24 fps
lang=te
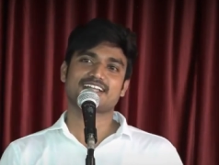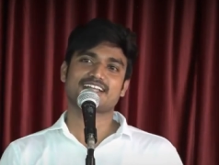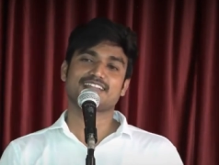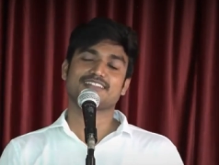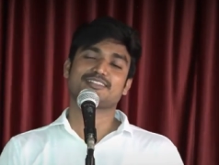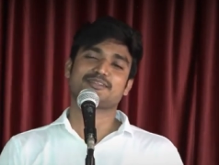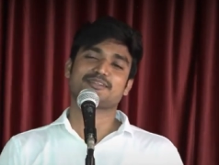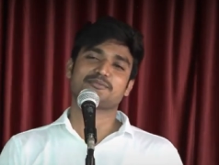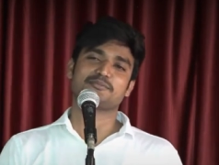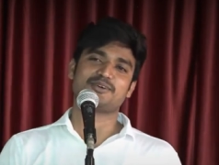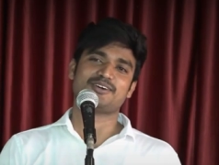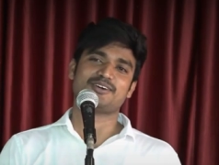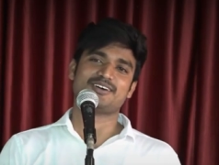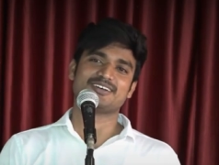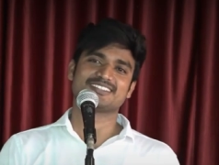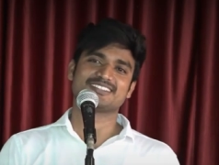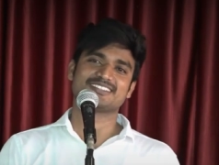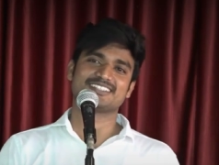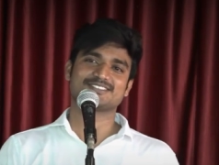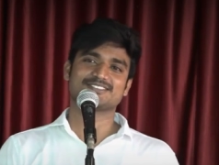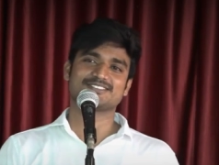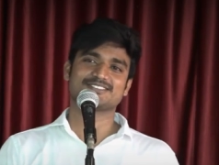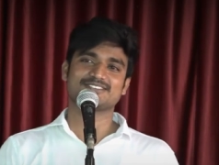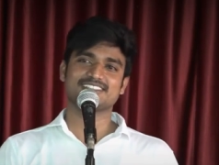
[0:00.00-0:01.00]
అంత
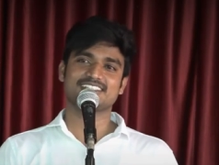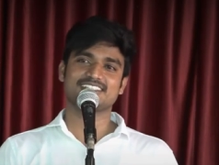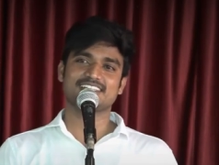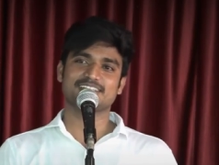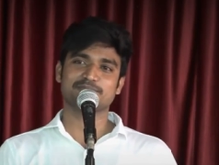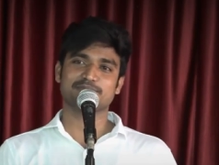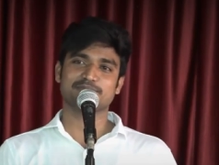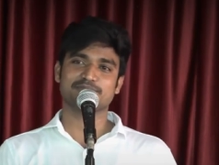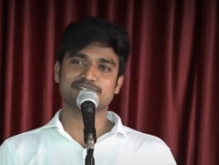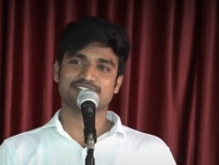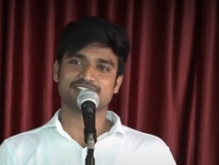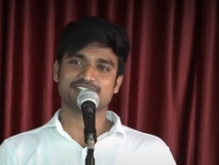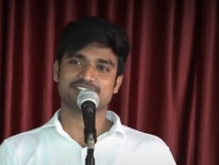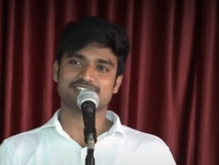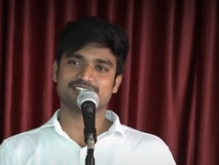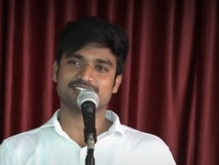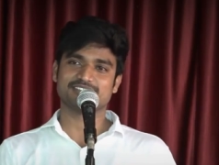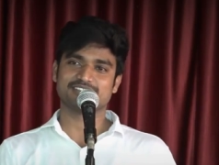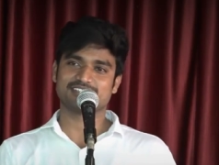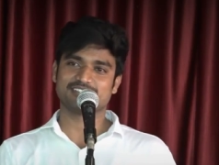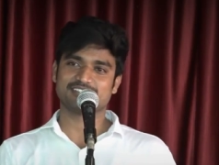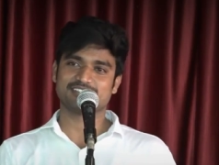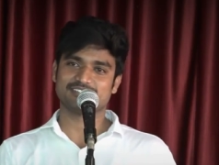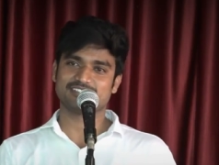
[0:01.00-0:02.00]
బాగుంటాడు చూడడానికి
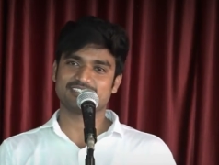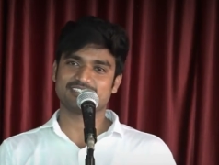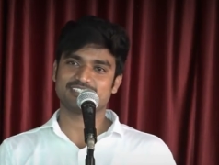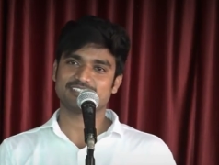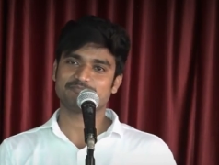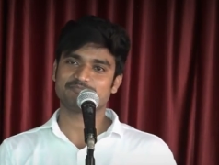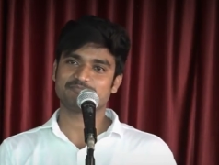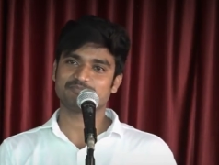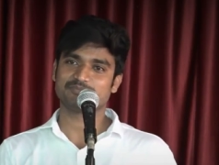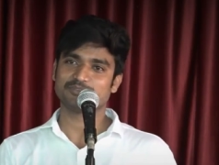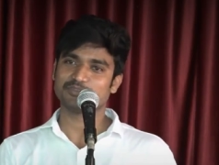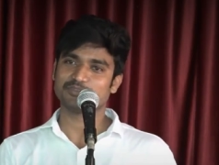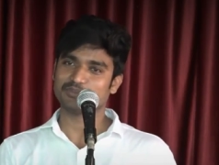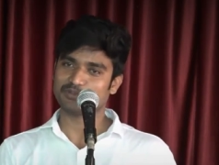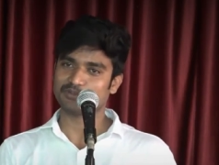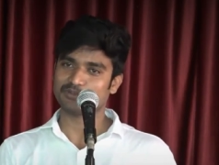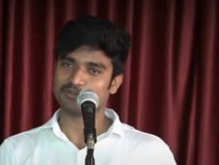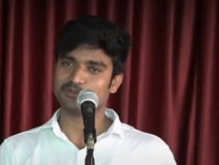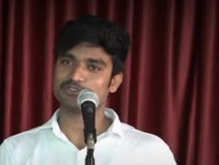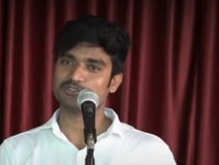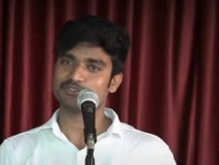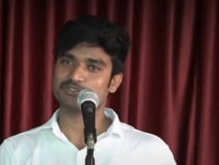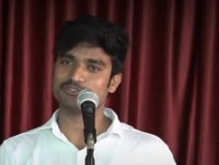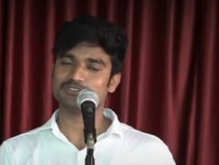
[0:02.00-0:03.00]
పురుషోత్తం సోదరి
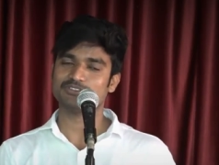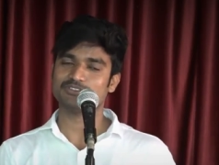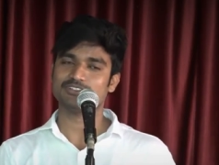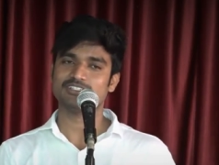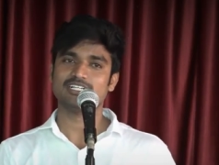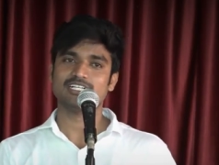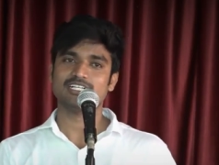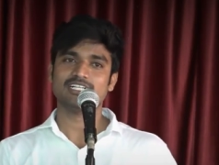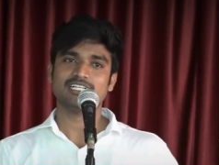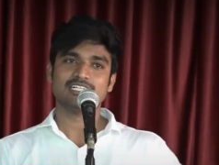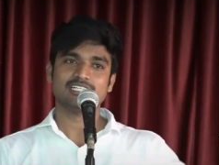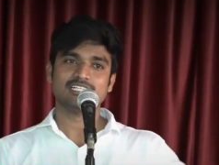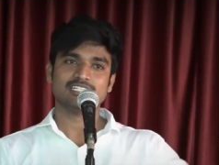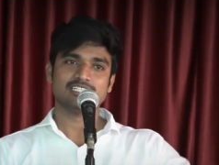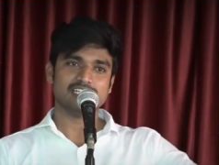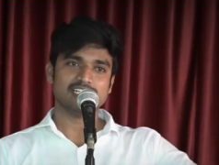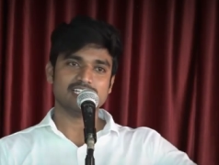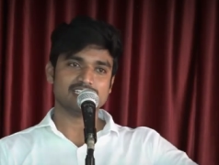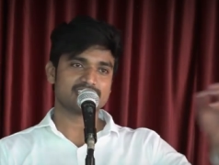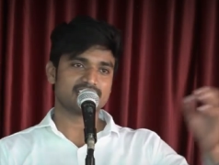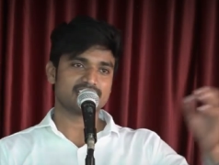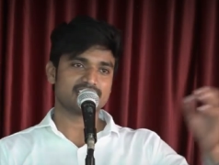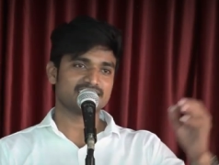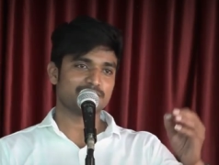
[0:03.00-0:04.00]
ఒకరోజు
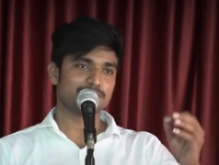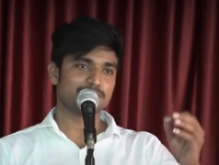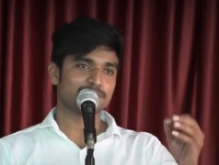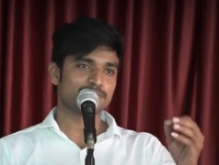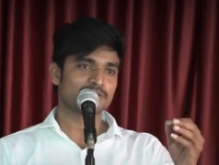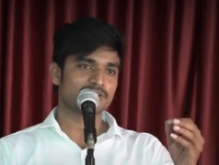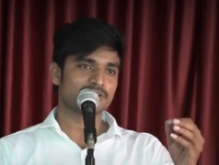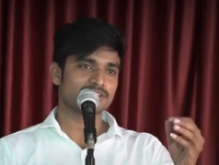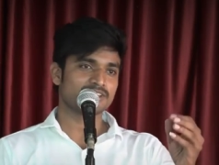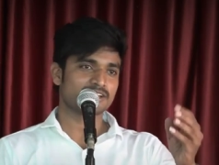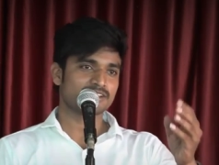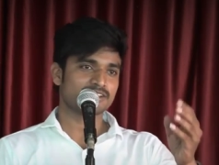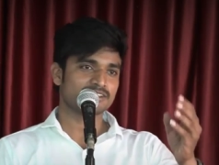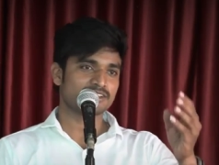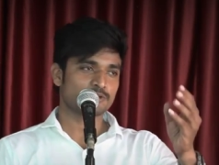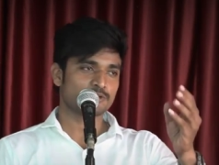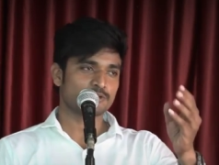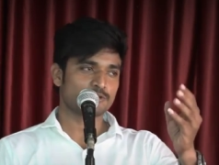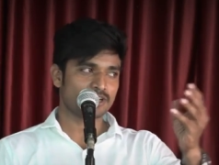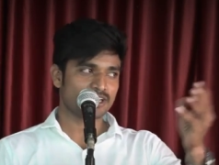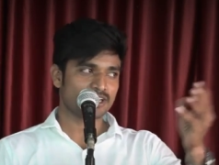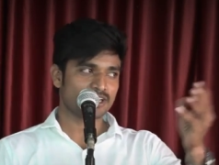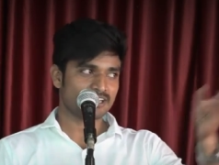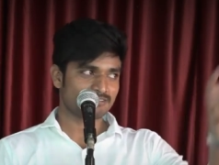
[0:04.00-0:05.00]
ఏసైని నమ్ముకున్న తర్వాత
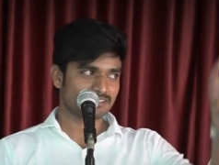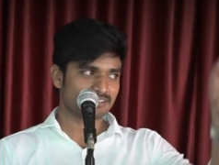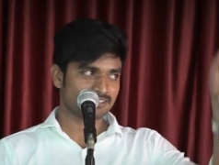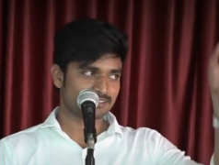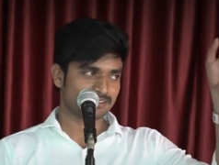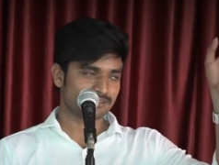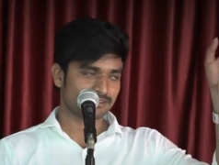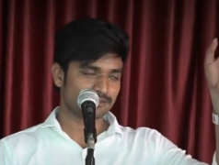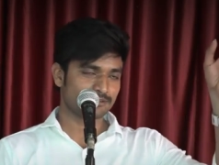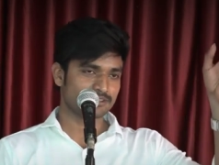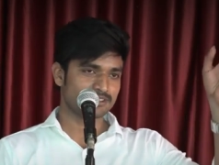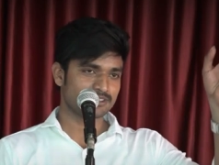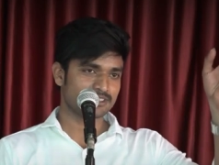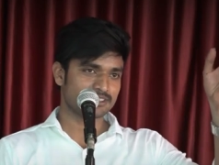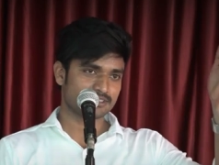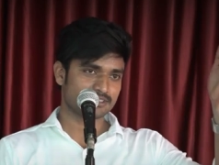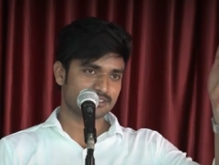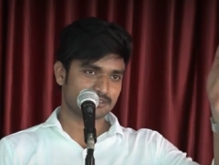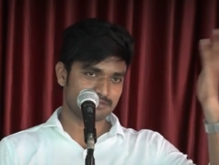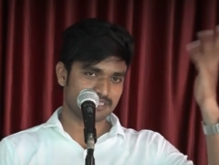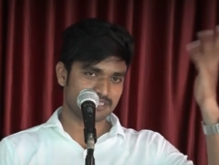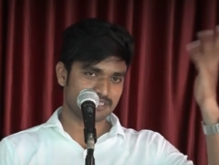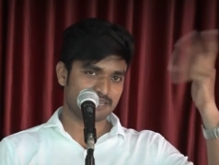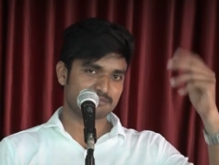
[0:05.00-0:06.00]
కుల వ్యవస్థ గురి
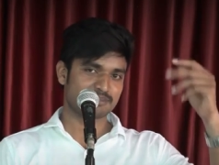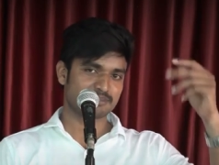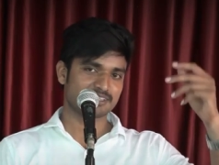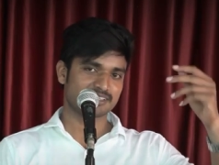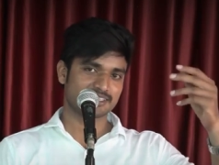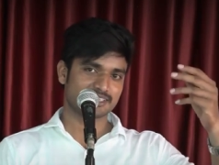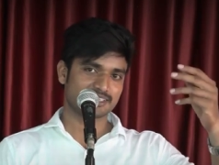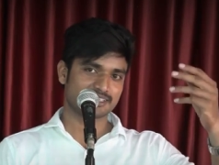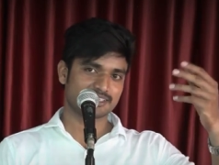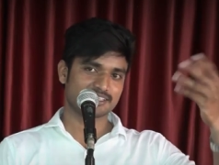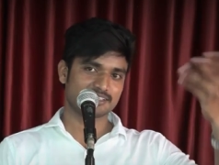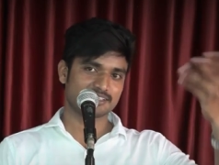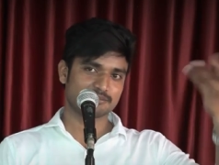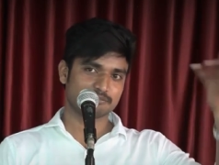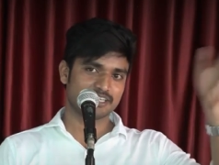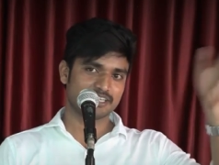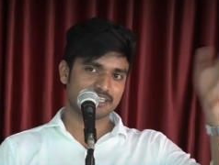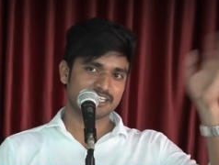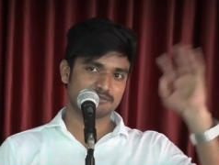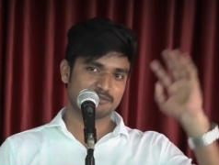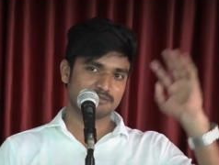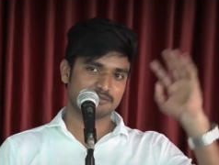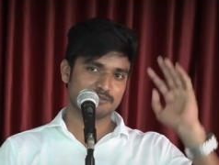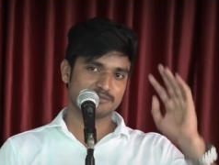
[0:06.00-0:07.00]
చేస్తారు బ్రాహ్మణం తగ్గదా
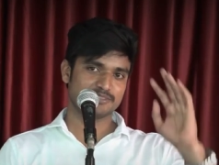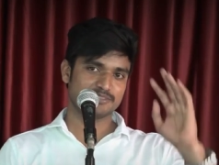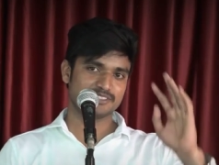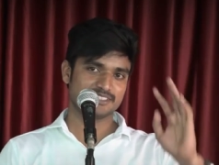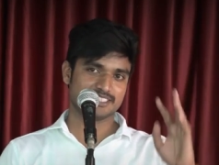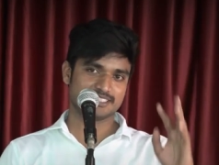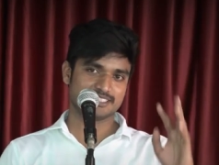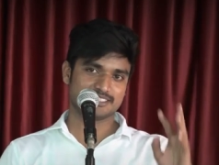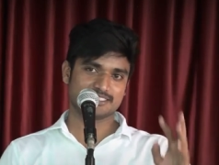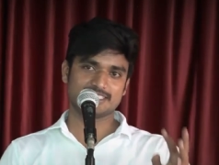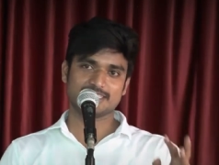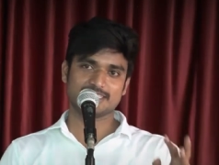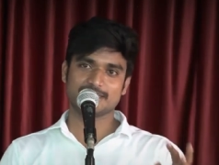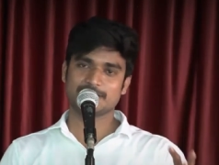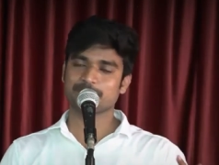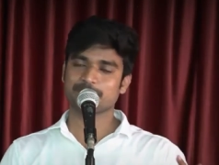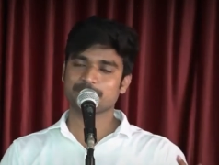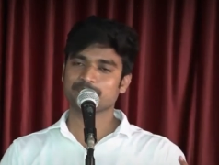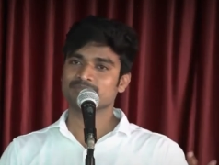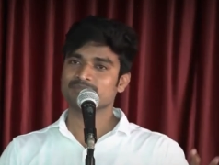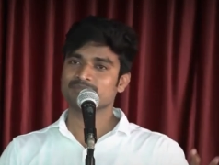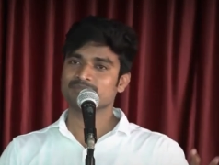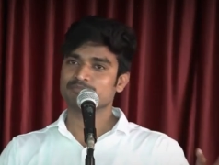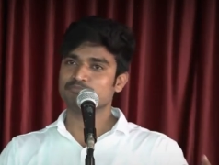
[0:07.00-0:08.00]
బయటకు పంపించేస్తే
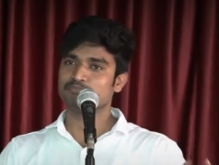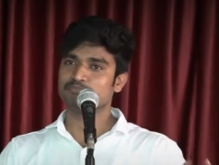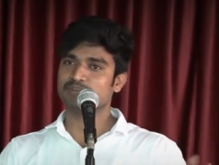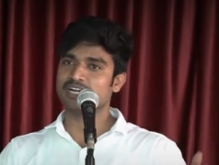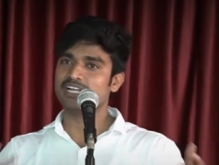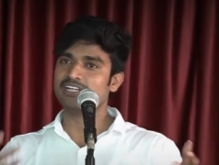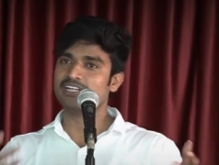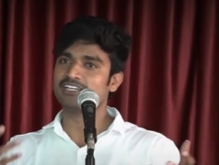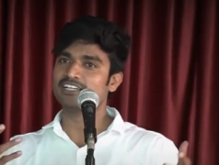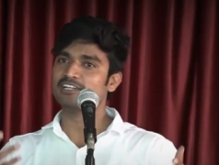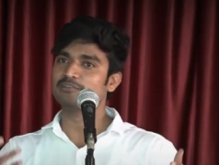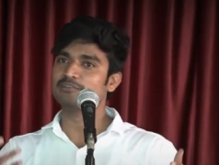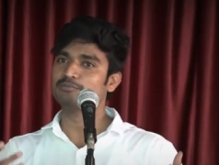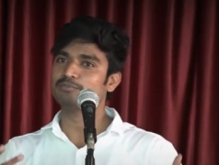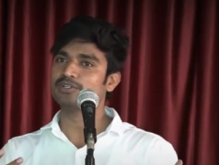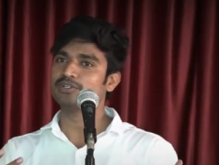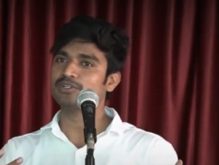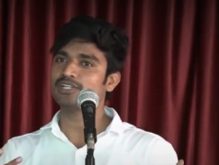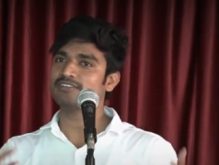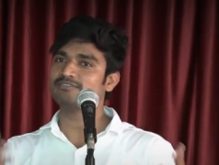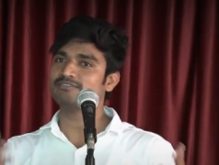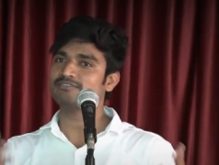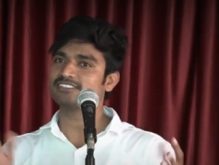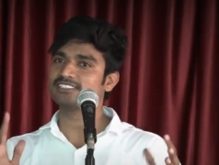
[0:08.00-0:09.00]
బయటకు
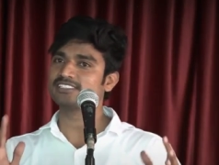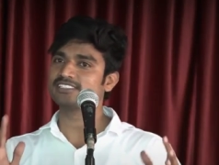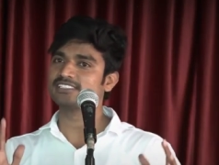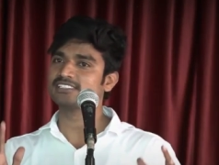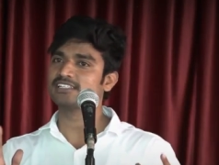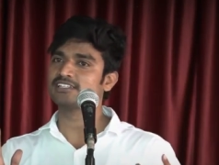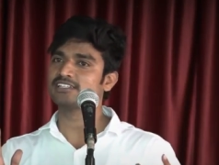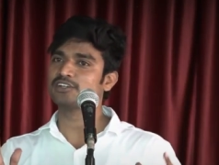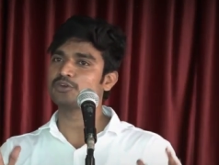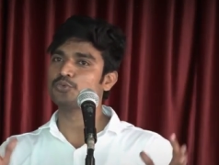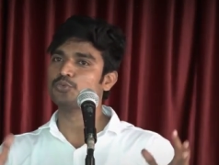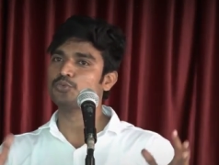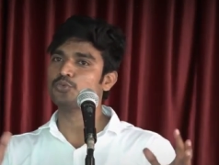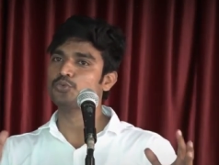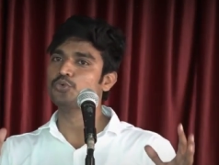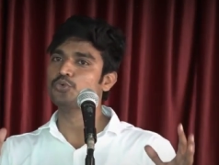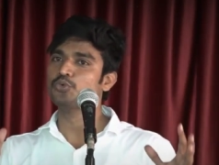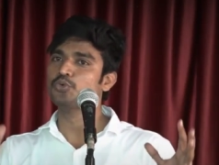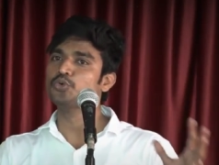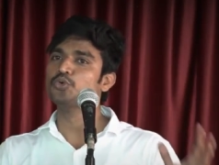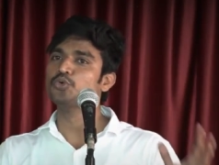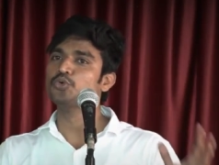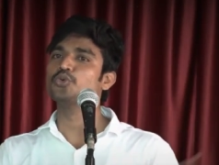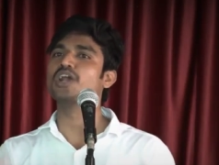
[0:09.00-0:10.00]
వెళ్ళిపోయి ఆయన విజన్ ఏంటంటే
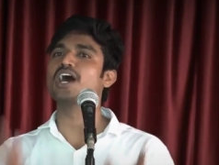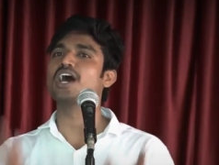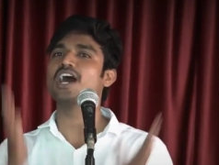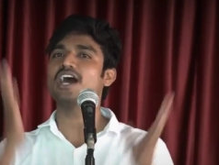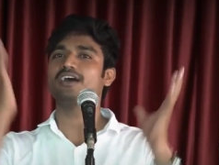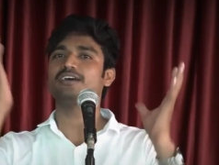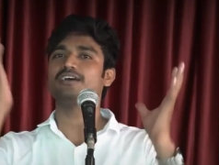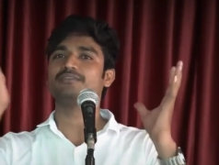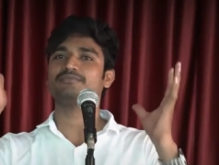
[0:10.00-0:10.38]
ఊరూరా